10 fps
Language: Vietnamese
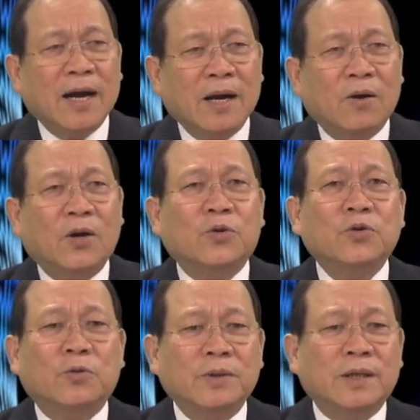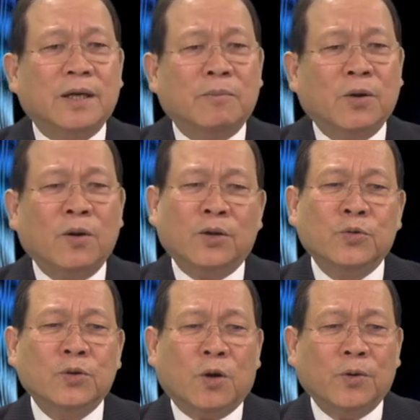hai loại thuốc chủng ngừa một cái loại
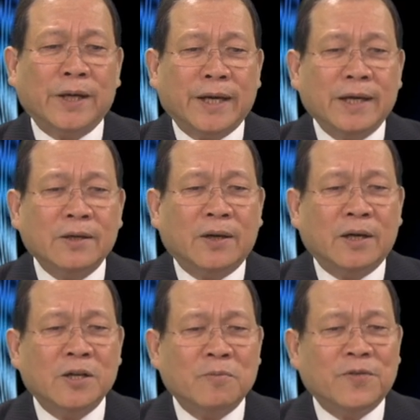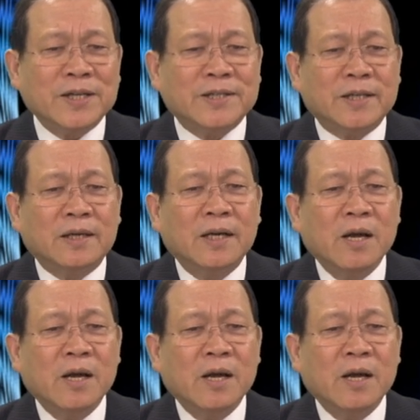thuốc cổ điển gọi là Novavaxin